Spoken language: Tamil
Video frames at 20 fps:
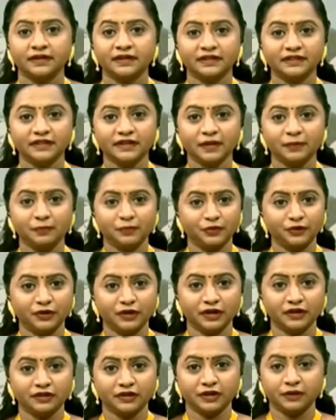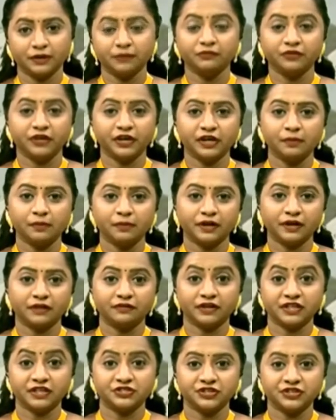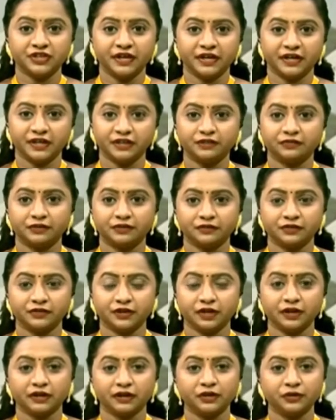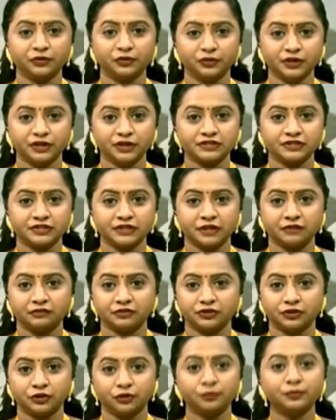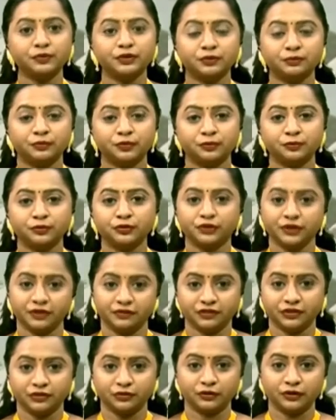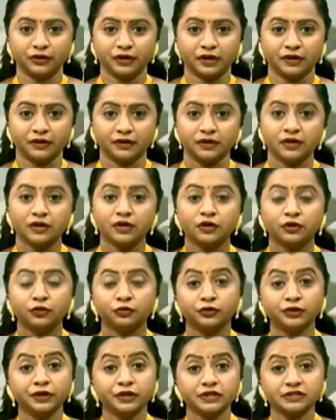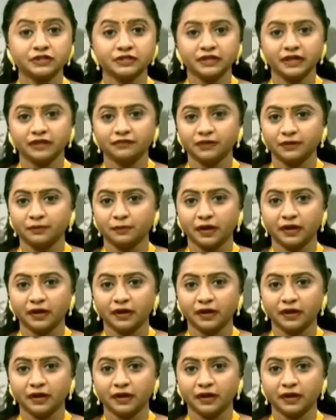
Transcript: இந்திய பொருளாதாரம் வேகமான வளர்ச்சியை அடைந்து வருவதாக குடியரசுத் தலைவர் திரௌபதி முர்மு தெரிவித்துள்ளார் குடியரசுத் தலைவர்